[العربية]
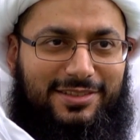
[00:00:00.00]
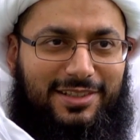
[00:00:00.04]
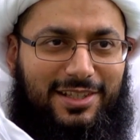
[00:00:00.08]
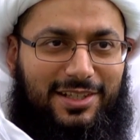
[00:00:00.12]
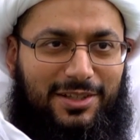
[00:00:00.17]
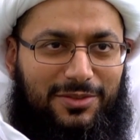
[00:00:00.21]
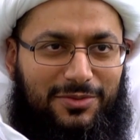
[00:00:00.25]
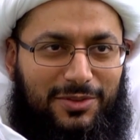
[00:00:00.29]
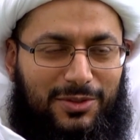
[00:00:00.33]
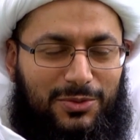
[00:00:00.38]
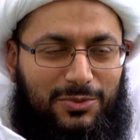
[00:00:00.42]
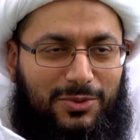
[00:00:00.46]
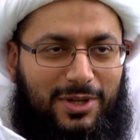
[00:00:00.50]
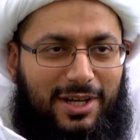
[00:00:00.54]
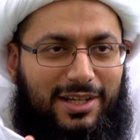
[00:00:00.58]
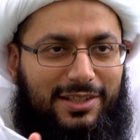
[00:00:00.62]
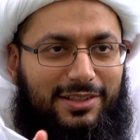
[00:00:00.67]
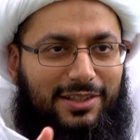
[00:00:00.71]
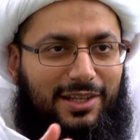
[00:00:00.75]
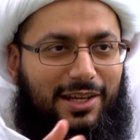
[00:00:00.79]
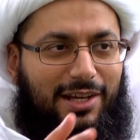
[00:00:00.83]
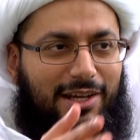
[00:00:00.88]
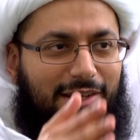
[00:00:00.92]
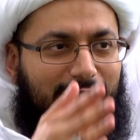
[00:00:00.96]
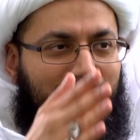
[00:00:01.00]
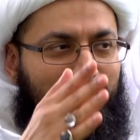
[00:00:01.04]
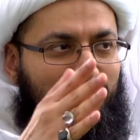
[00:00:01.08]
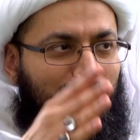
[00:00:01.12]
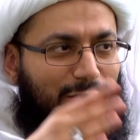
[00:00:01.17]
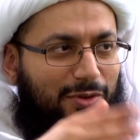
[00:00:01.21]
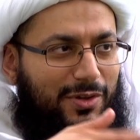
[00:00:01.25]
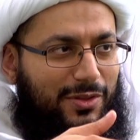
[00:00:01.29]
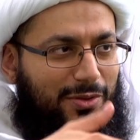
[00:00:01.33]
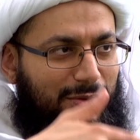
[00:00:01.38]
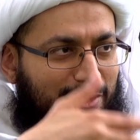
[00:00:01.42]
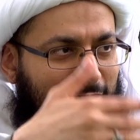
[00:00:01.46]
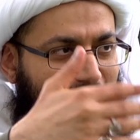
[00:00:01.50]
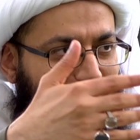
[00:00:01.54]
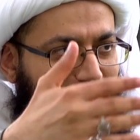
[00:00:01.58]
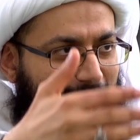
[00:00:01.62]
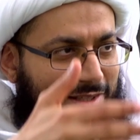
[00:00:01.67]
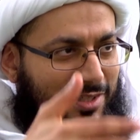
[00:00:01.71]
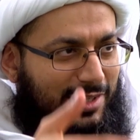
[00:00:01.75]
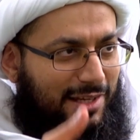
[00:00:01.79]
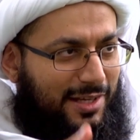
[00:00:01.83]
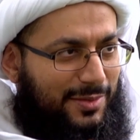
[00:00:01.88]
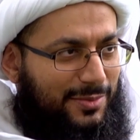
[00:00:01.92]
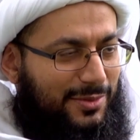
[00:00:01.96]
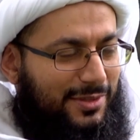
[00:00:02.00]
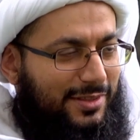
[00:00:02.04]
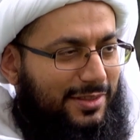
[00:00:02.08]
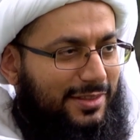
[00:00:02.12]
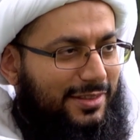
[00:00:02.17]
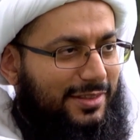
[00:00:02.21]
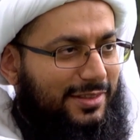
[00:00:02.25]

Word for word: يعني فد واحد قاضي مو هذول أصحاب